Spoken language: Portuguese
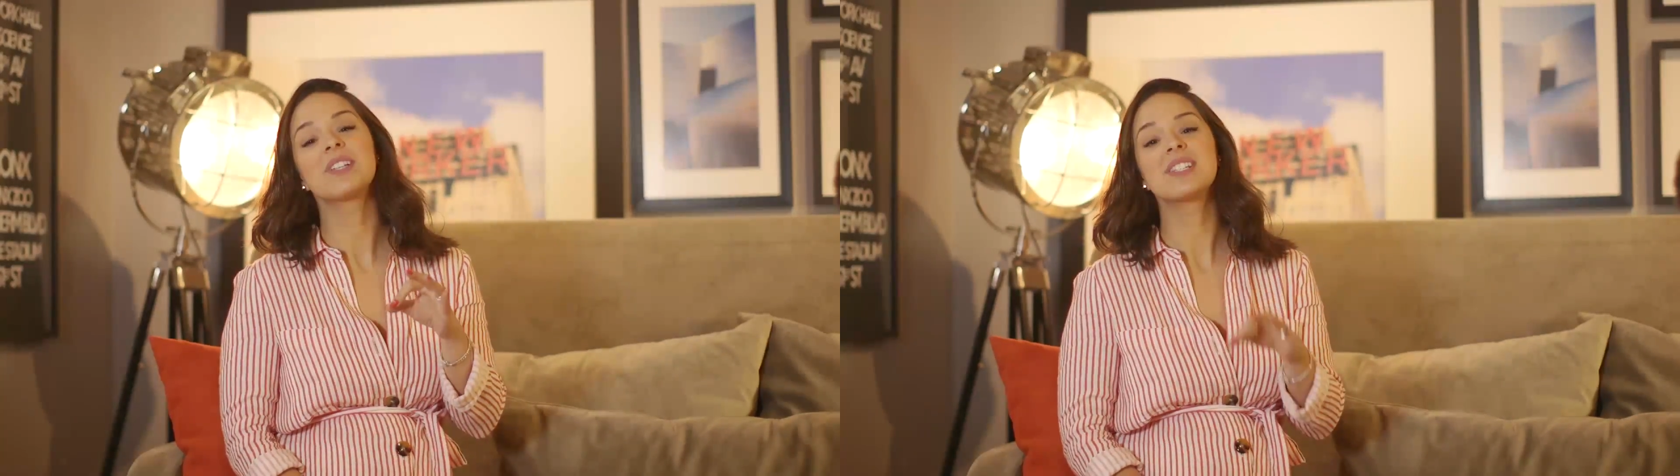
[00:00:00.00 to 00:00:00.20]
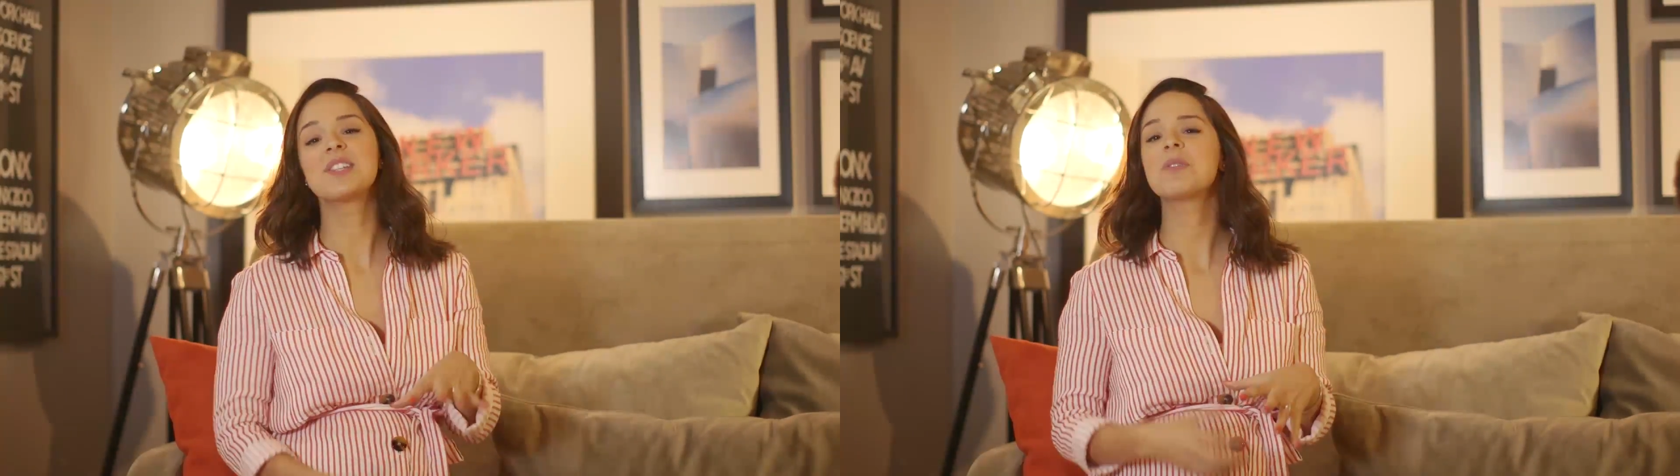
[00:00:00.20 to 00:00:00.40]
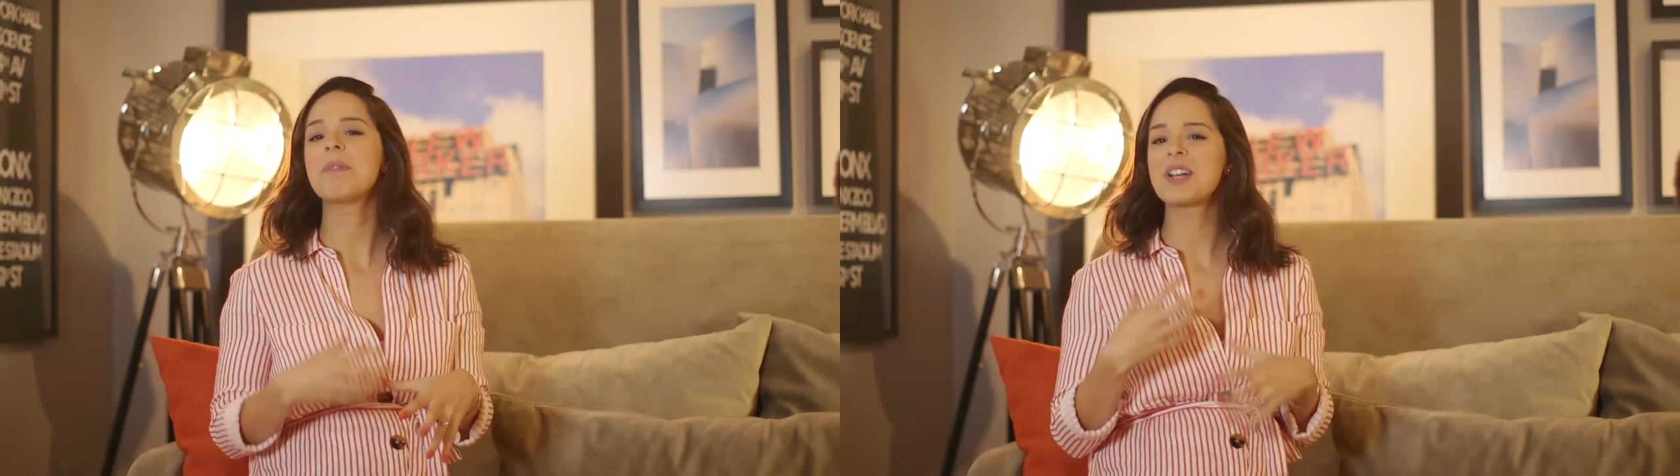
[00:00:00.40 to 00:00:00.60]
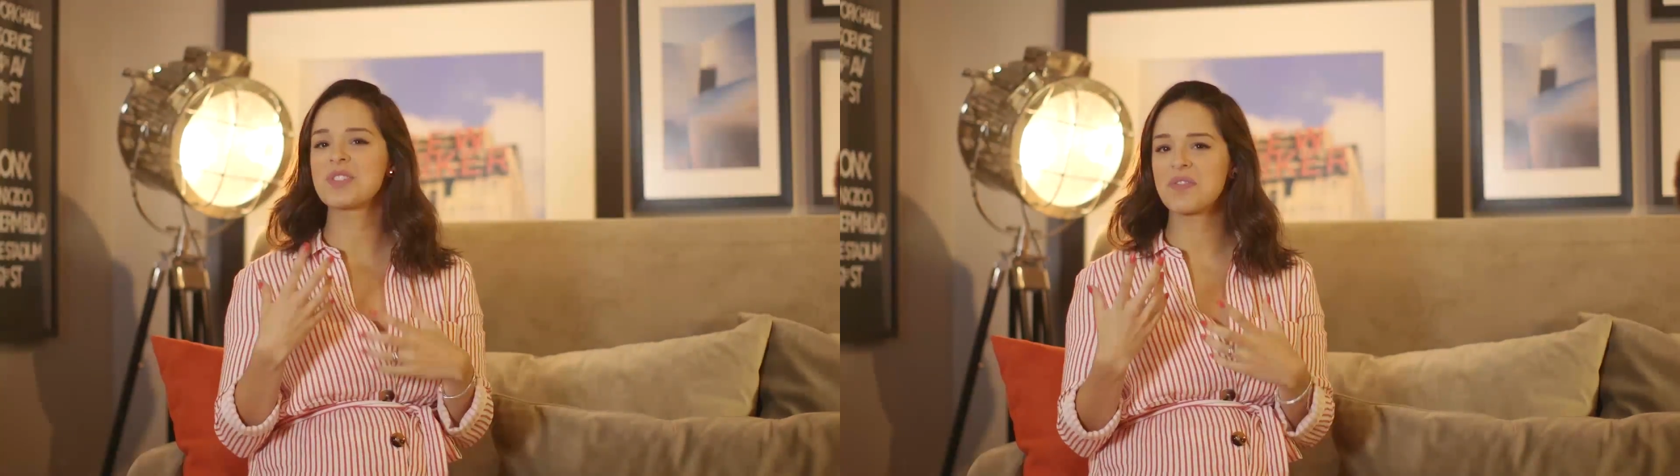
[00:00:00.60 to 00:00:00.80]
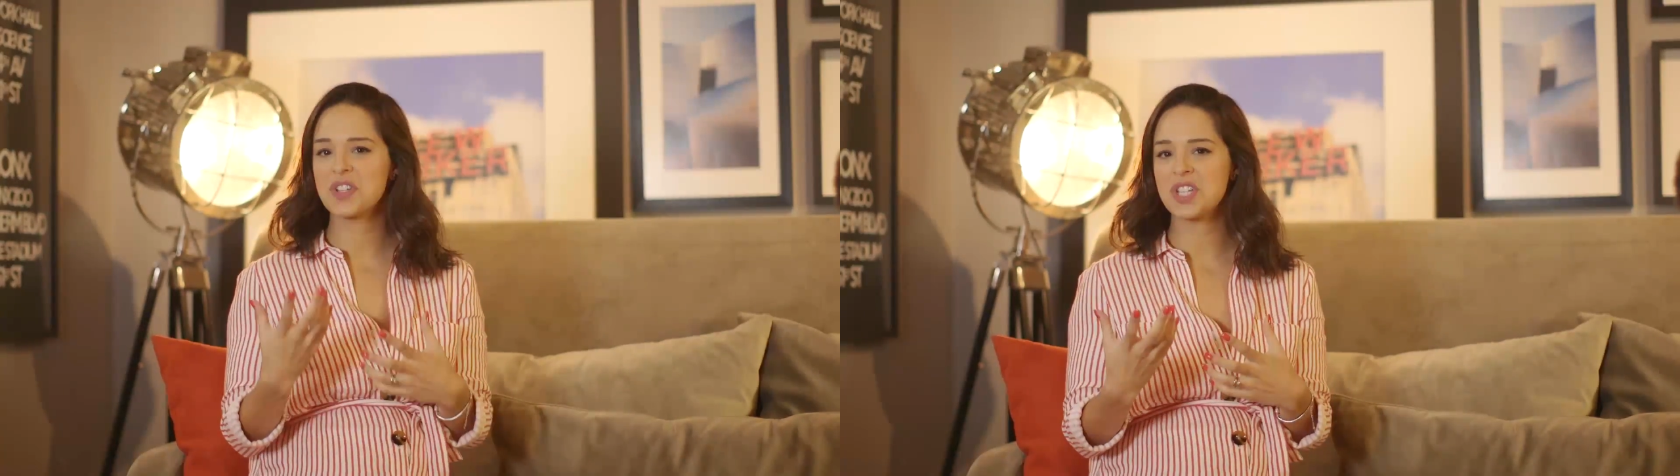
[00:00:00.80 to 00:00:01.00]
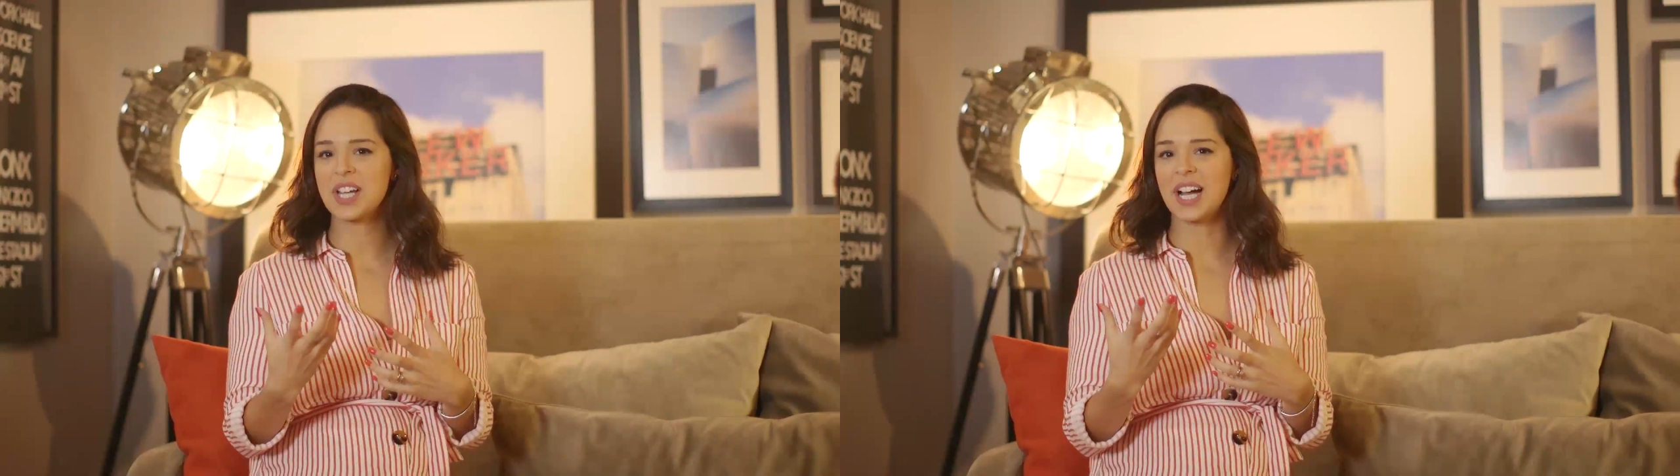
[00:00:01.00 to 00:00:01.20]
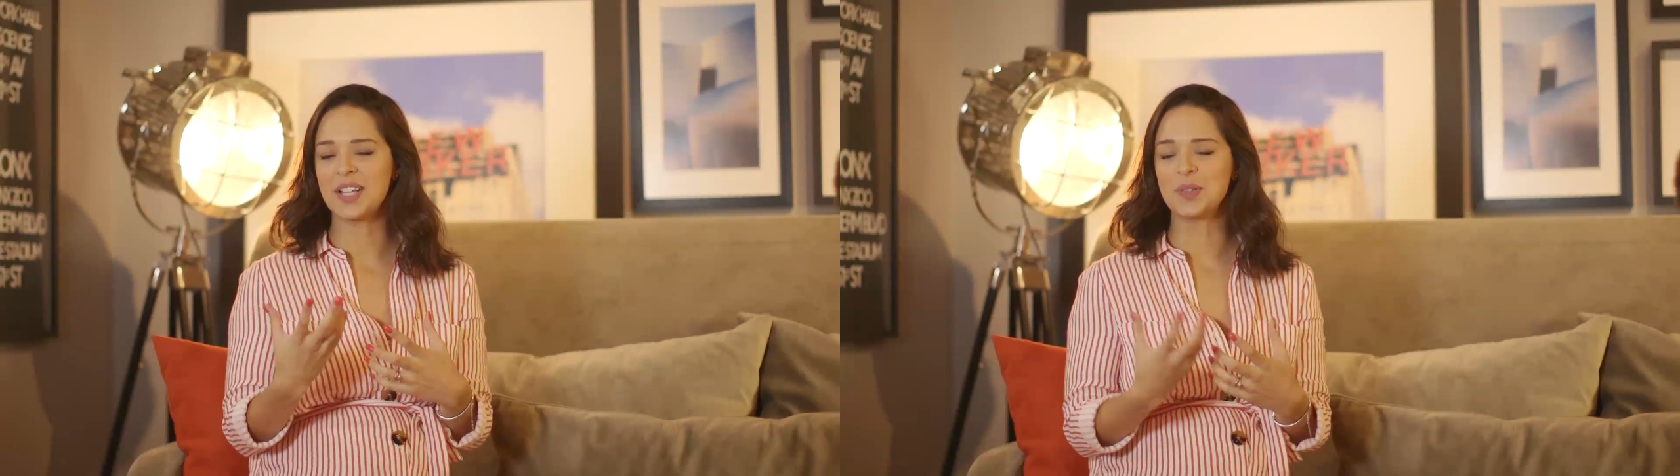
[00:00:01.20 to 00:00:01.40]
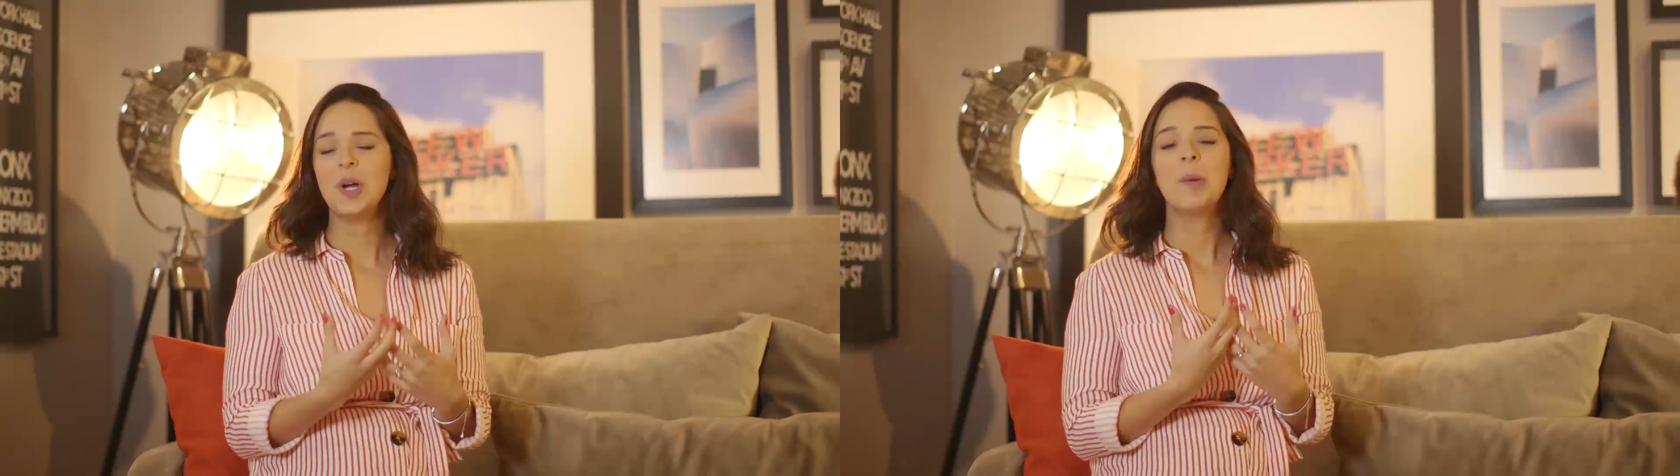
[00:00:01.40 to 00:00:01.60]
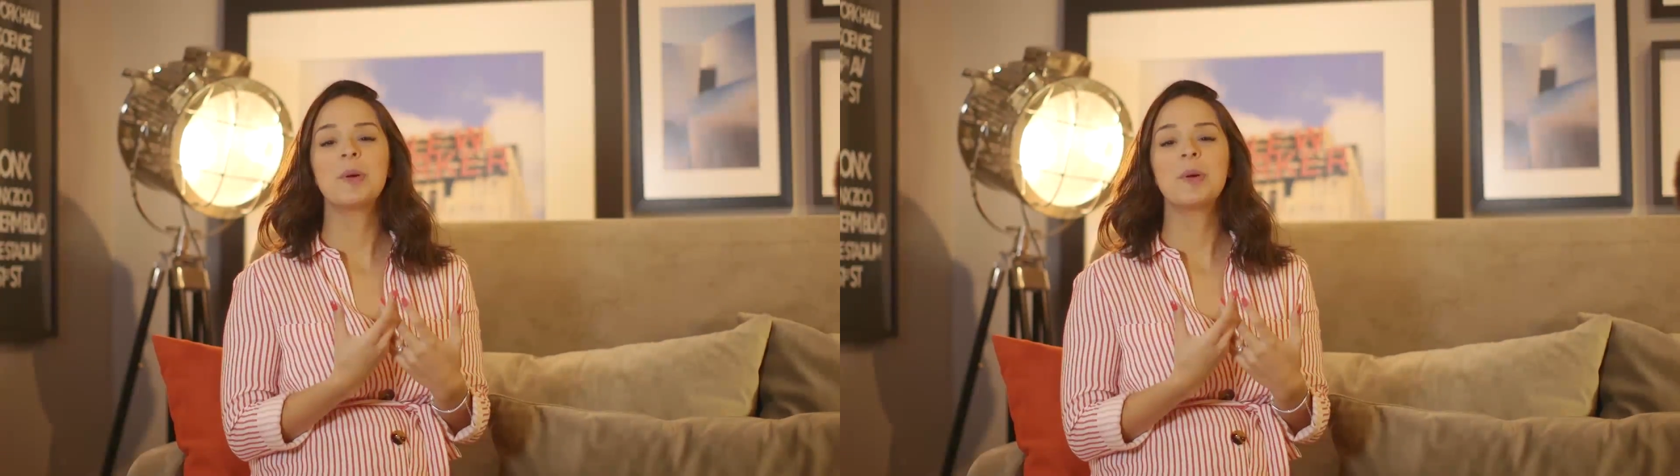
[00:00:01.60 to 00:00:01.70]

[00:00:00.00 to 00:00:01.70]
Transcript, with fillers: tecido mais sofisticado.